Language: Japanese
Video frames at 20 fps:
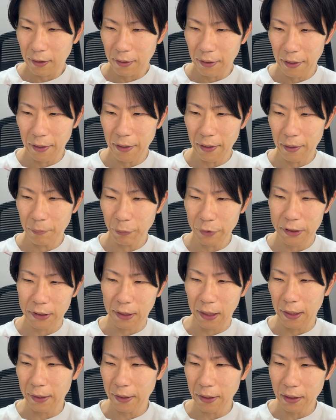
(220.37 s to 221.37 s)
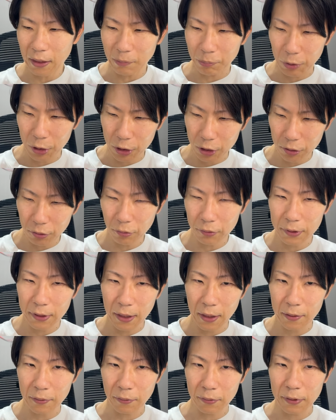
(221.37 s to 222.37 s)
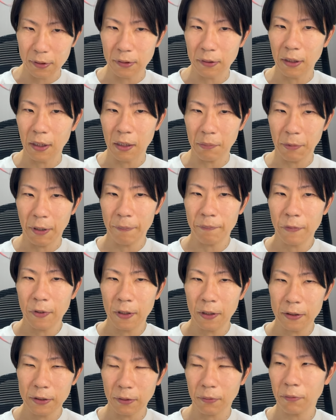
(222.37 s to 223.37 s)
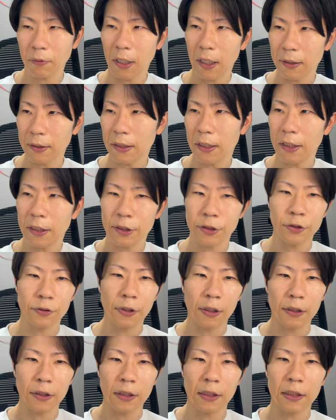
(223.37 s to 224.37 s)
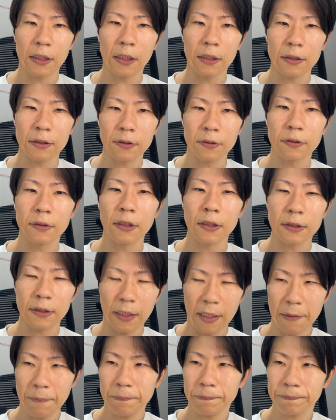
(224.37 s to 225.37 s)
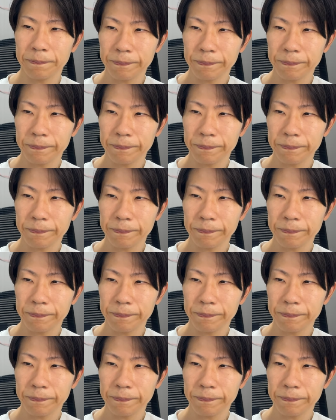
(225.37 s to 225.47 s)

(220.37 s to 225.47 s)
えー、もし外見に微臭をつけるとするならば、そこの判定基準になってきたりするんですね。